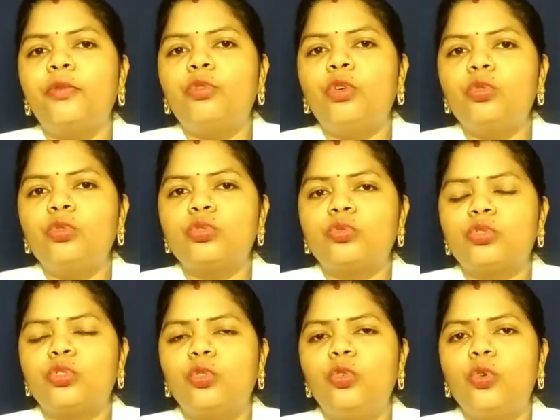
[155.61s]
वो उस
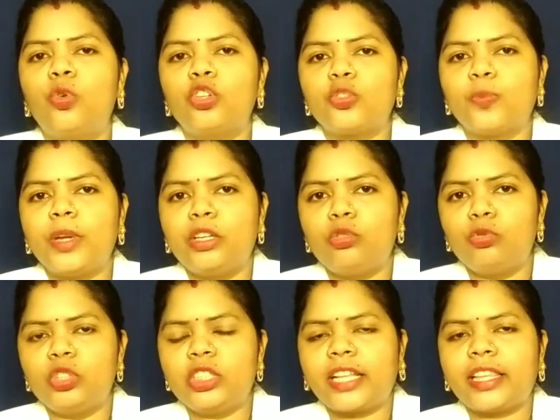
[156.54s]
ग्लूकोज में
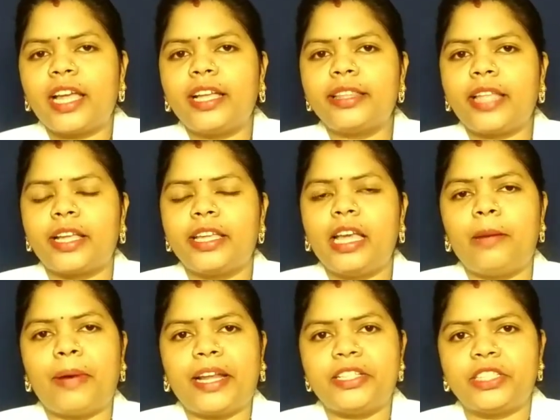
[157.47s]
टूट जाता है ताकि
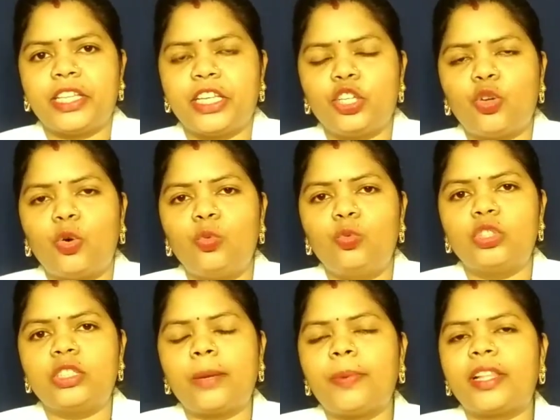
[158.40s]
हमारे शरीर को
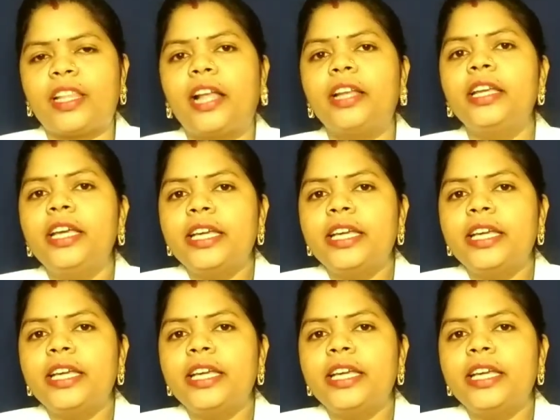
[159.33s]
ऊर्जा प्रदान